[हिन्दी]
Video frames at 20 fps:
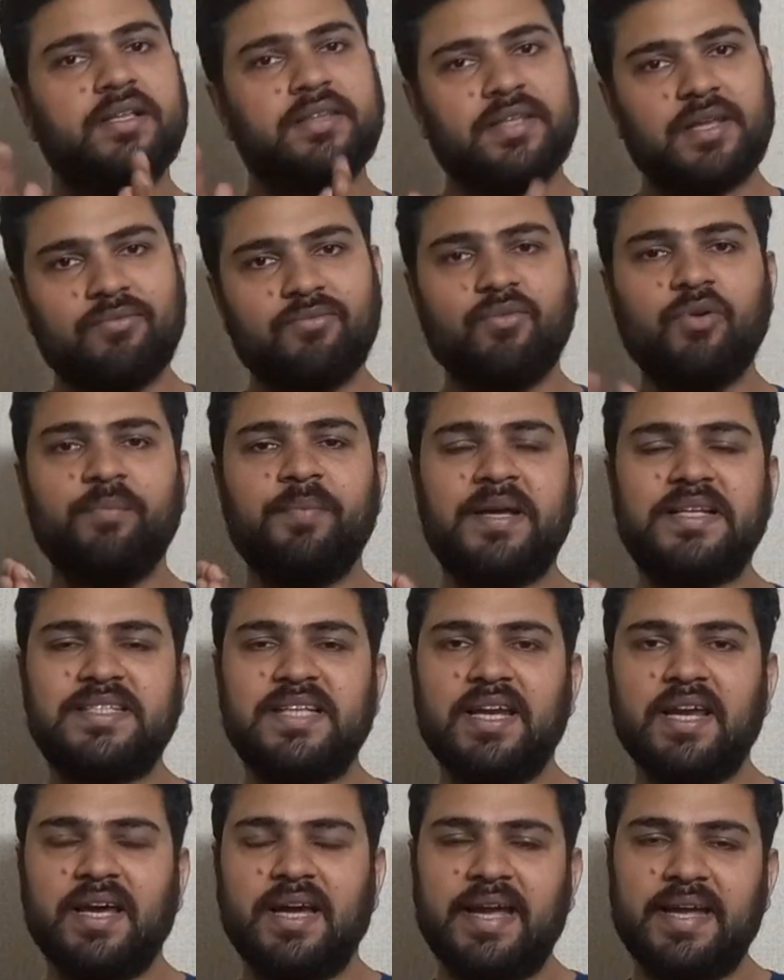तब वो पैसा
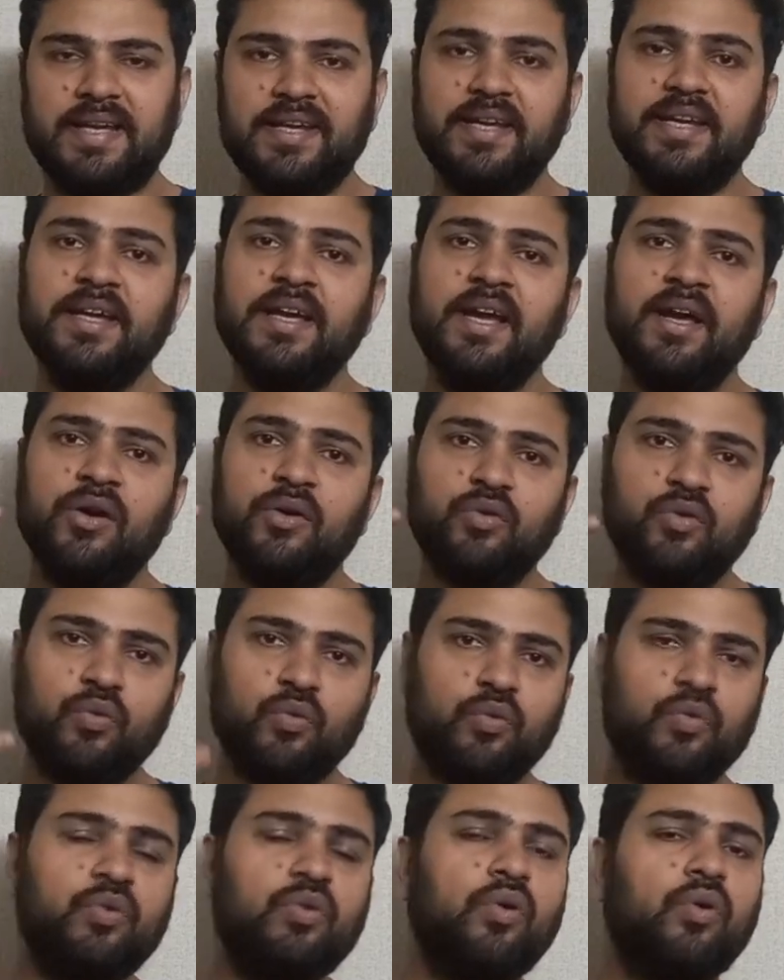लगाएंगे तो
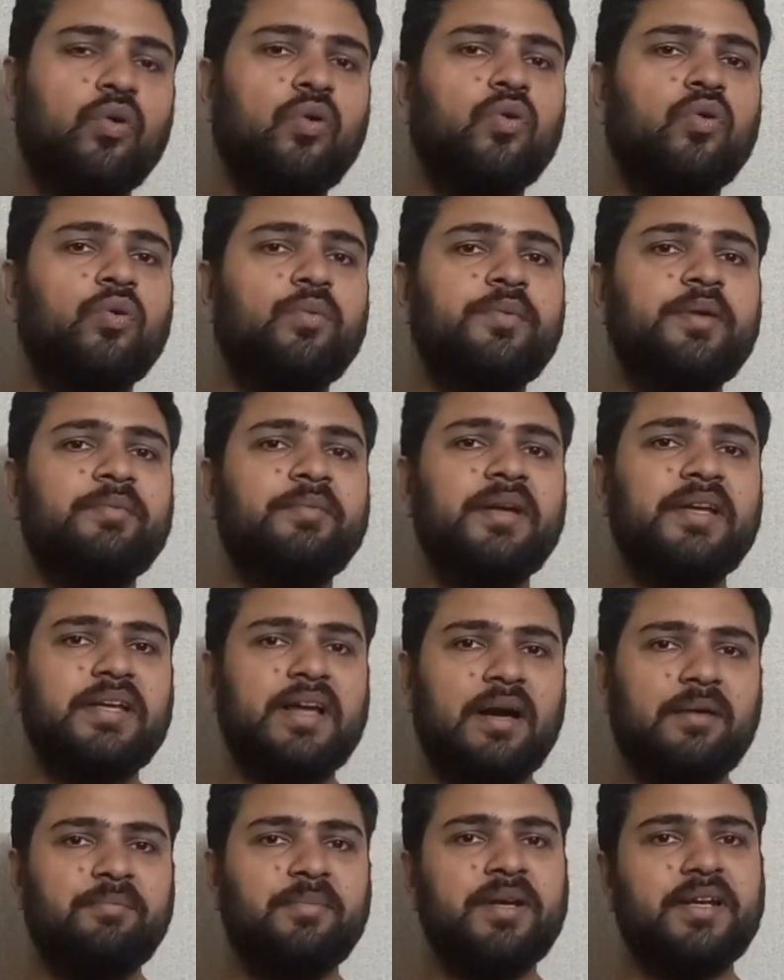उन लोगों को भी मैं
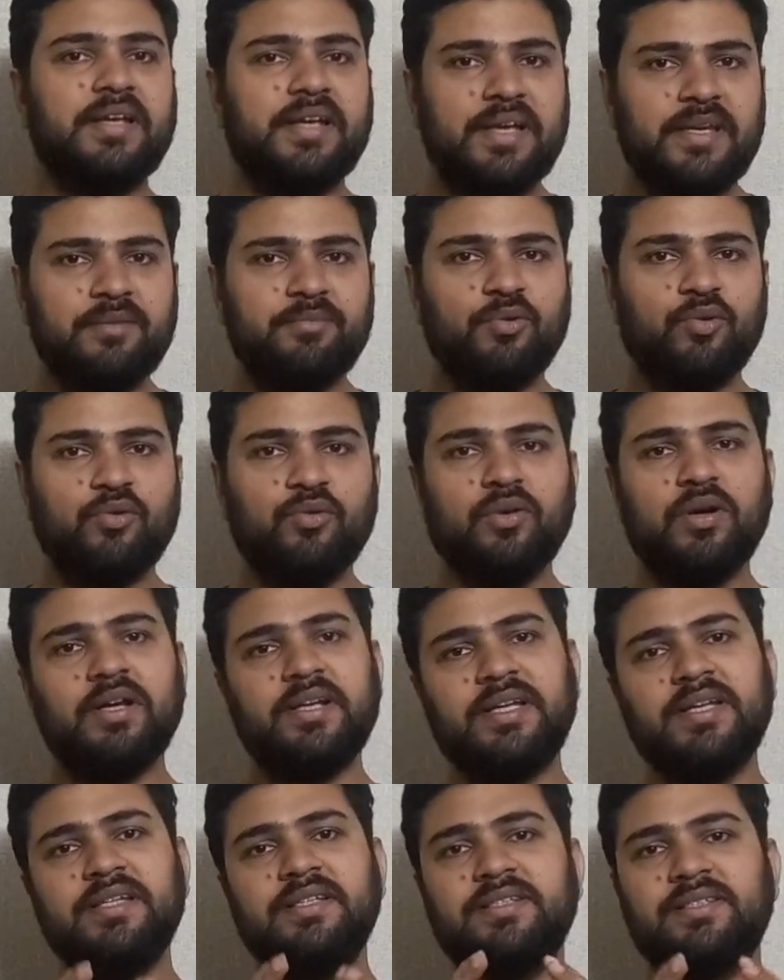यहाँ पर यही बोलूँगा
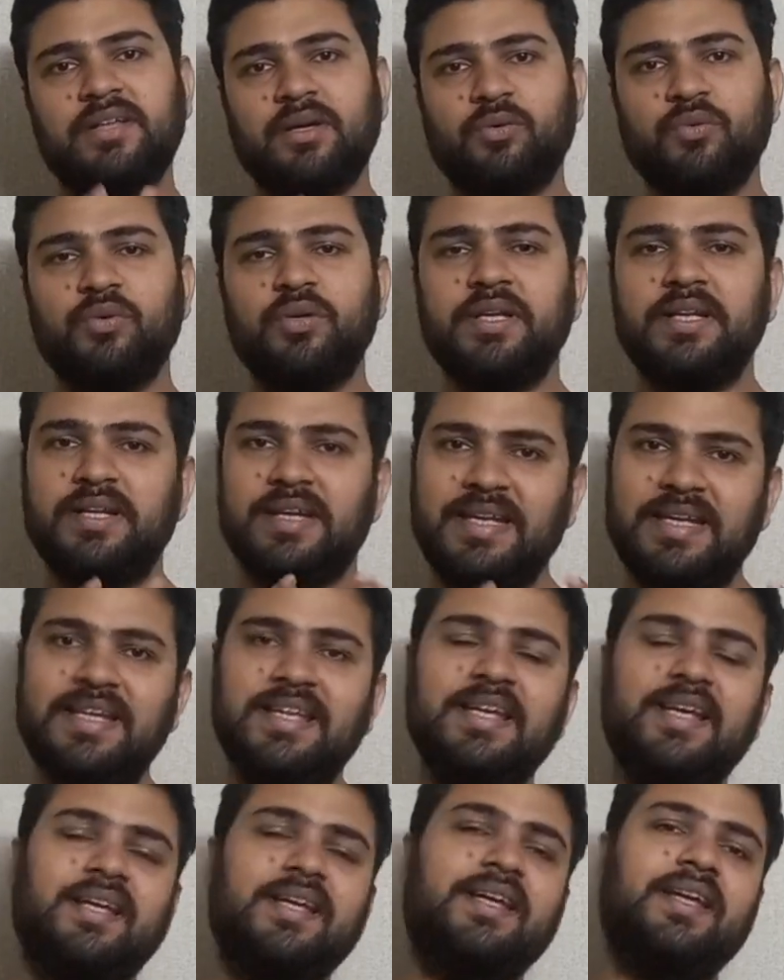कि ज़रूरी नहीं
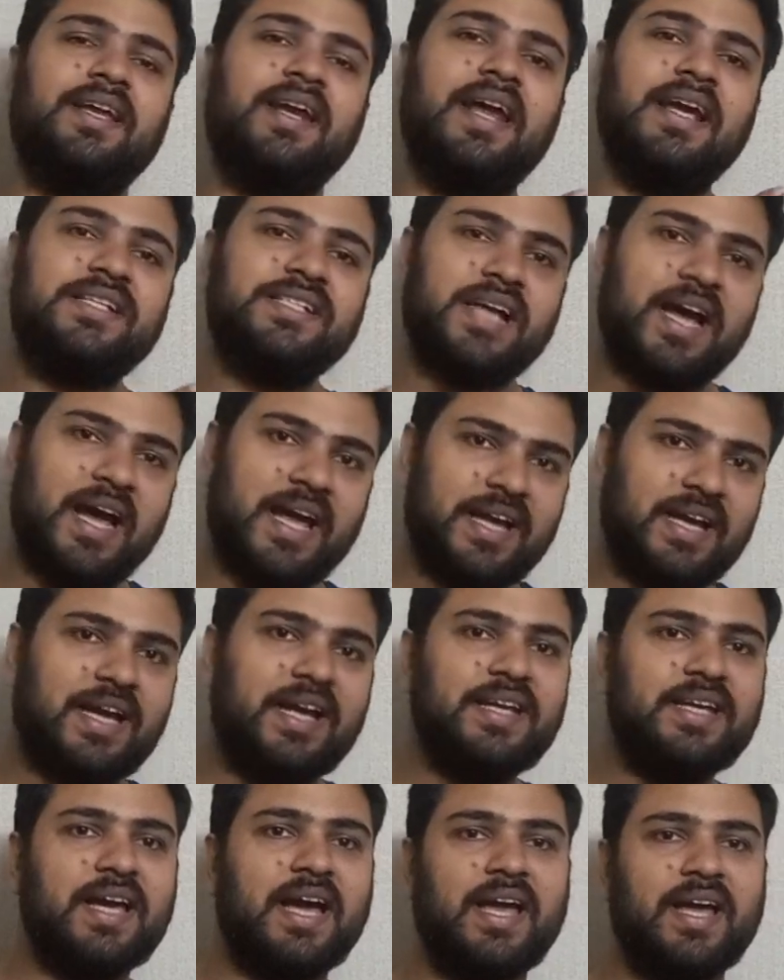है कि क्रैश आएगा
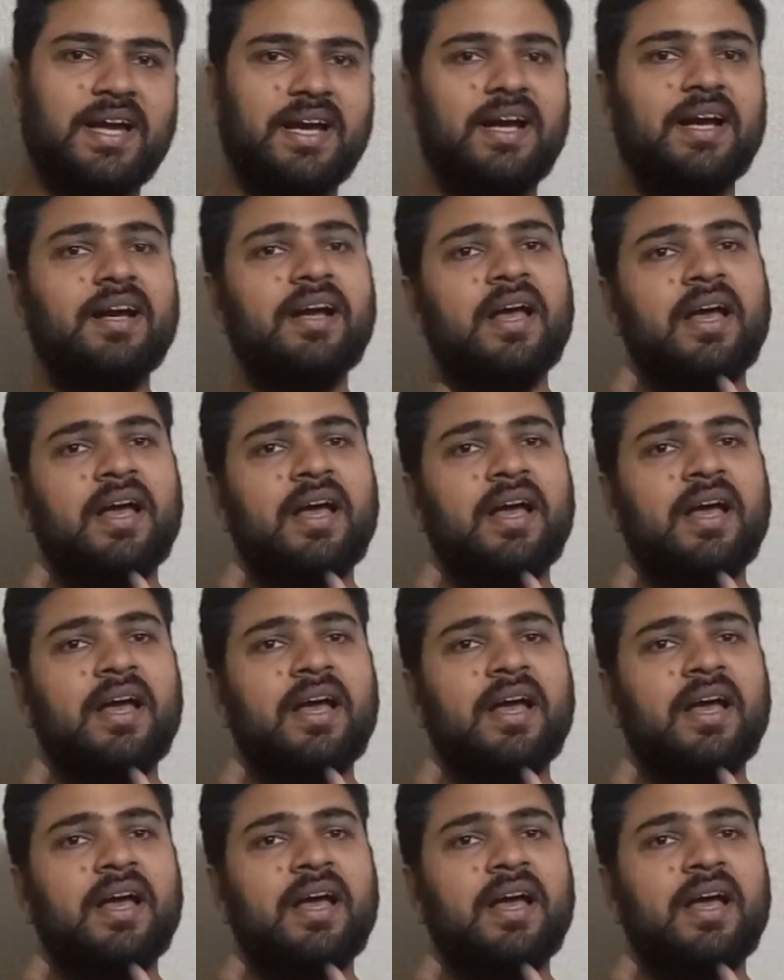ही आएगा